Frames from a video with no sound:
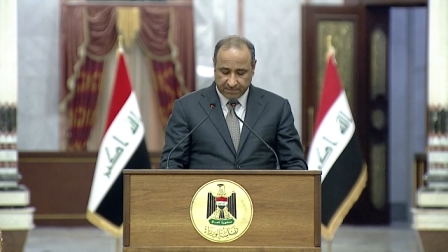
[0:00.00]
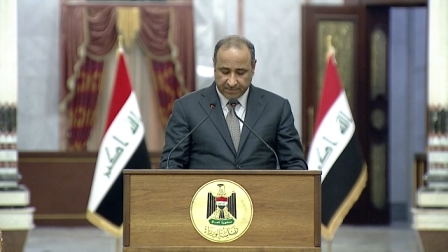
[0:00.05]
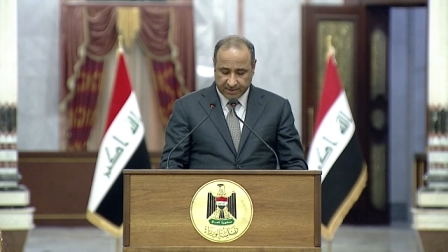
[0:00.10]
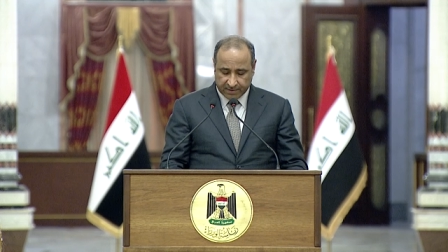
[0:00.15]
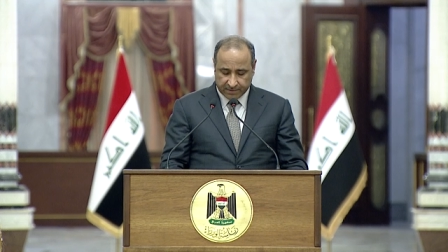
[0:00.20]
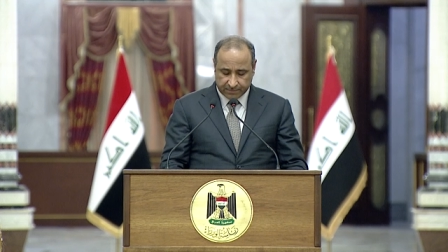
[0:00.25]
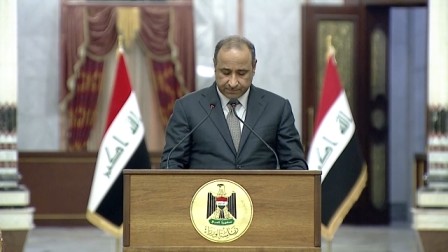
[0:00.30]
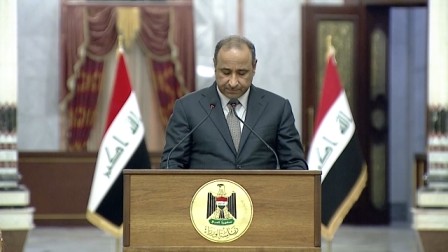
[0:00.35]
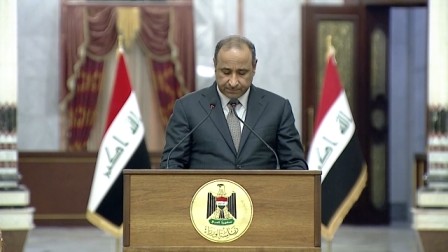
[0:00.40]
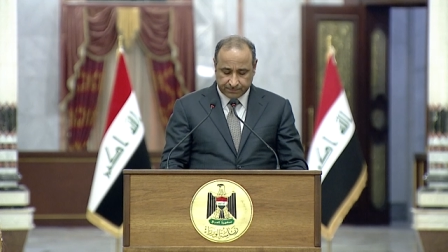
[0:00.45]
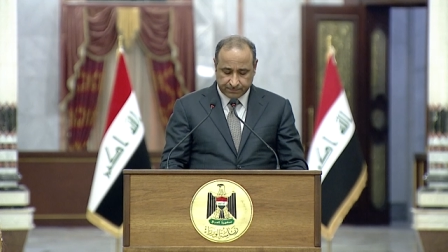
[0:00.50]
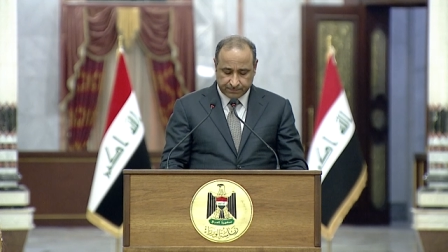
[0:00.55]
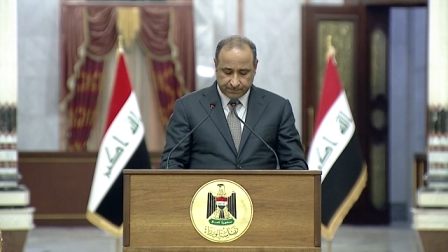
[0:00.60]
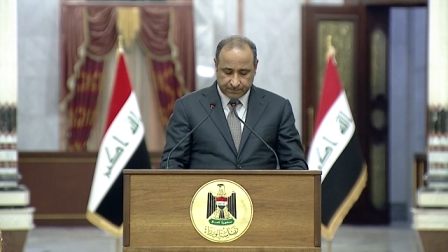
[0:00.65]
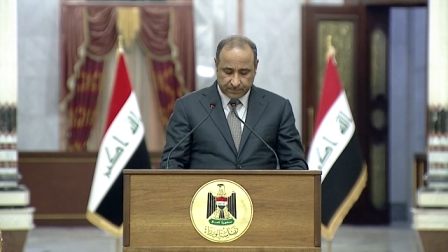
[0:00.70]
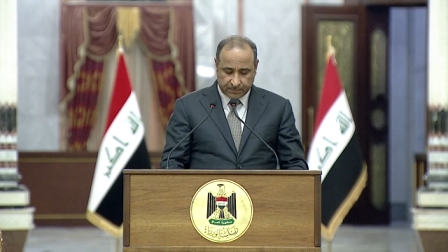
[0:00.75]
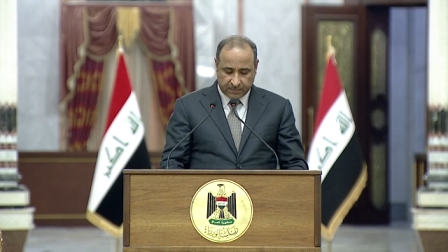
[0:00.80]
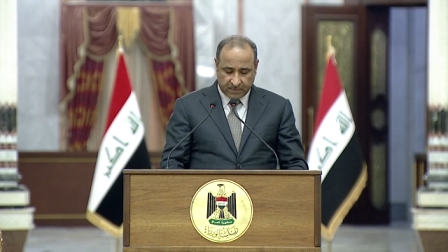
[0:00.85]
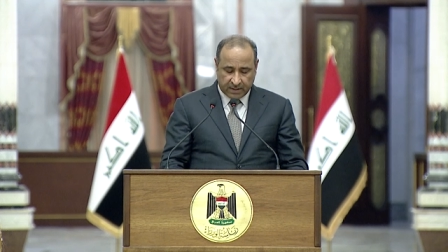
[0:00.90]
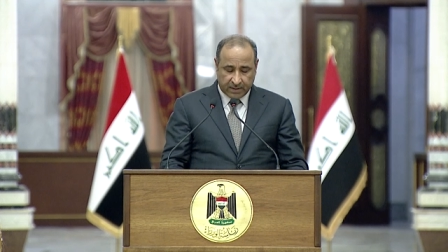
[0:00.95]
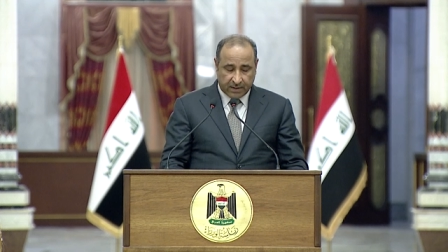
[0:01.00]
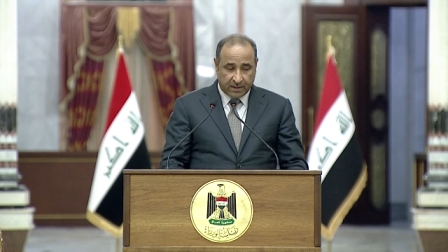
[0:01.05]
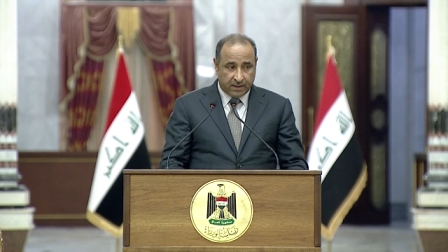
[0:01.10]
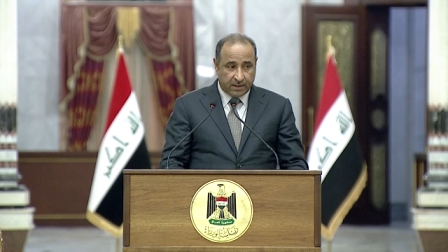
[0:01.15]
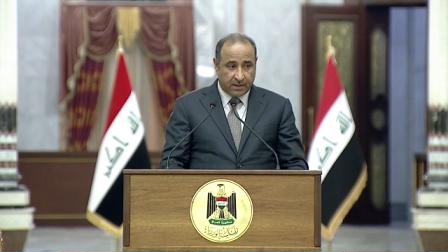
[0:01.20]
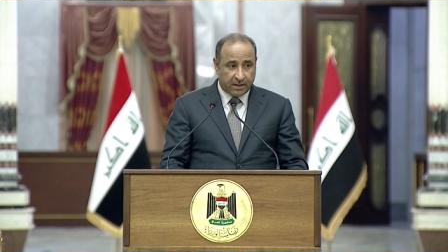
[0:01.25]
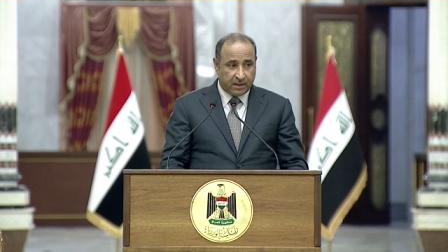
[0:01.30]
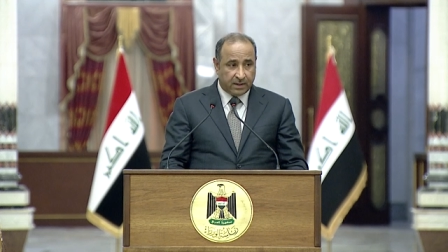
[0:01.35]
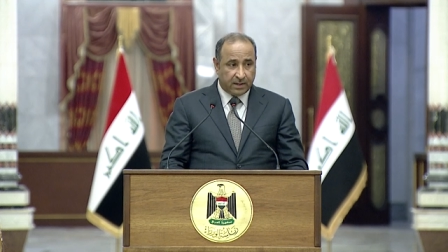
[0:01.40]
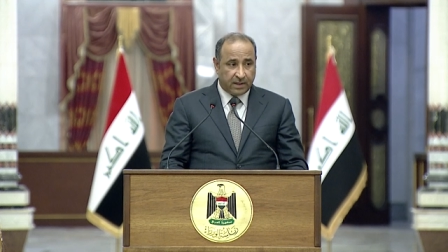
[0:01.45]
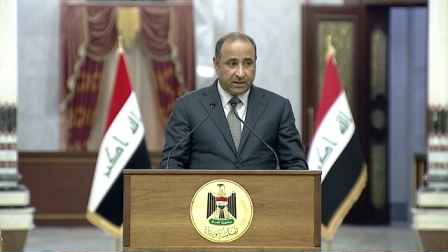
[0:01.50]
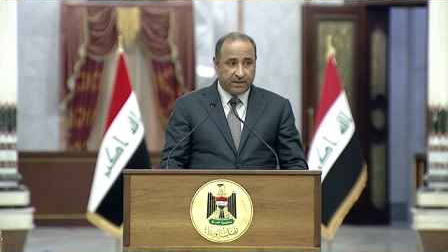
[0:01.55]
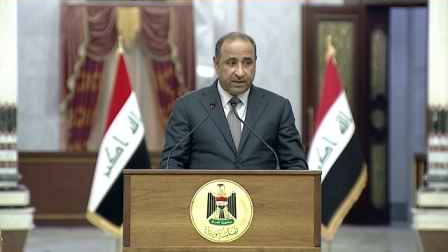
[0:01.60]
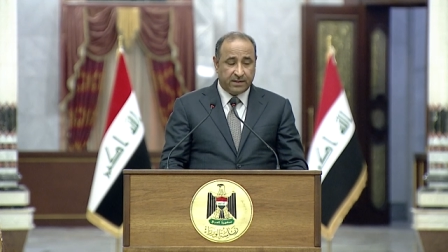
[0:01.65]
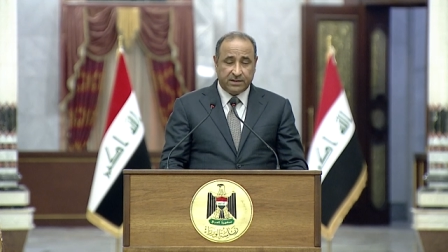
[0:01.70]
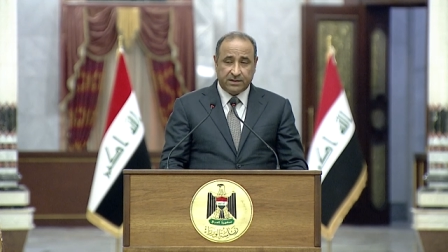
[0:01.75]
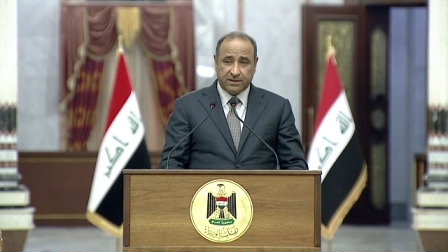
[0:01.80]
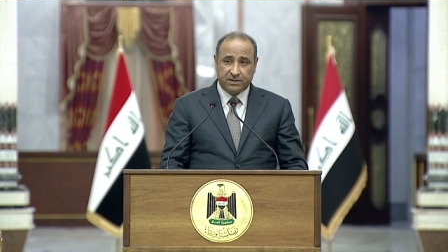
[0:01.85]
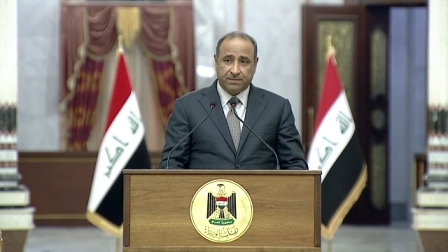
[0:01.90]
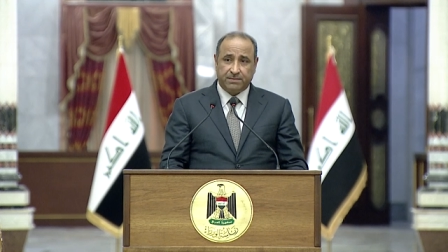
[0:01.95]
2.2% هذه
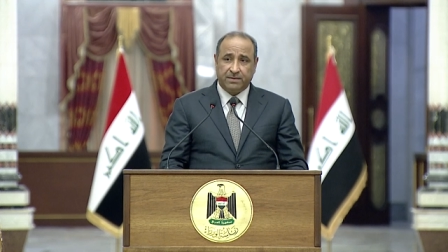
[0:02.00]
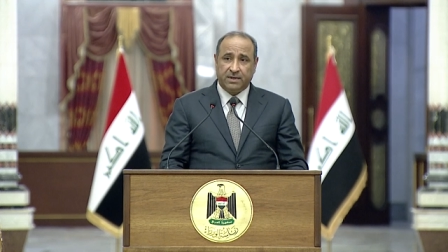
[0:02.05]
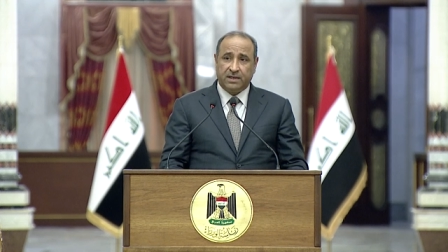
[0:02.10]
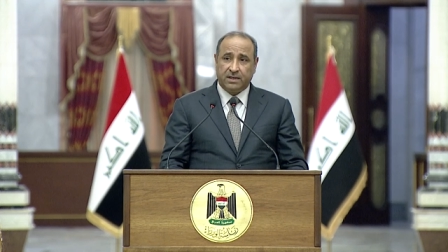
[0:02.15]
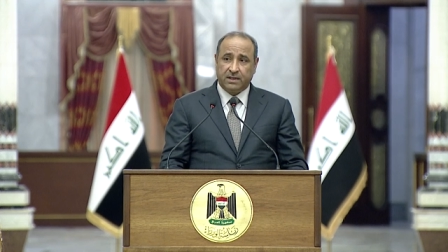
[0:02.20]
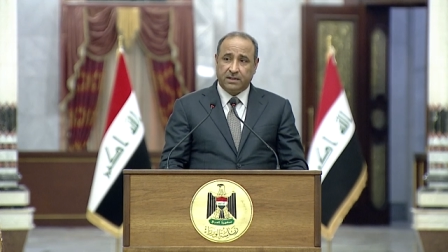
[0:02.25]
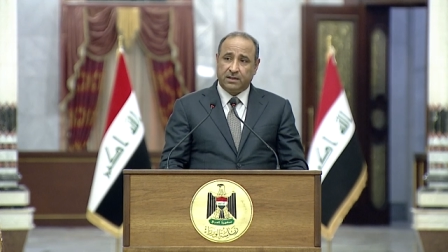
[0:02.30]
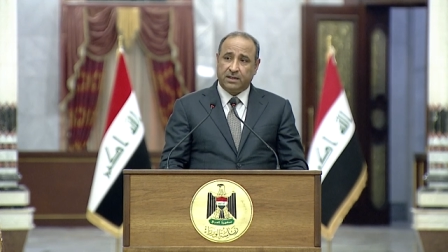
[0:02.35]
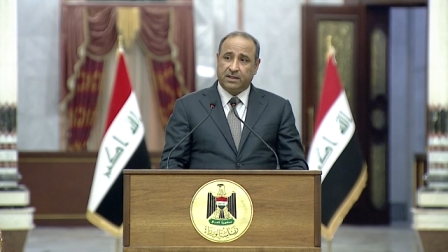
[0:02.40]
النسبة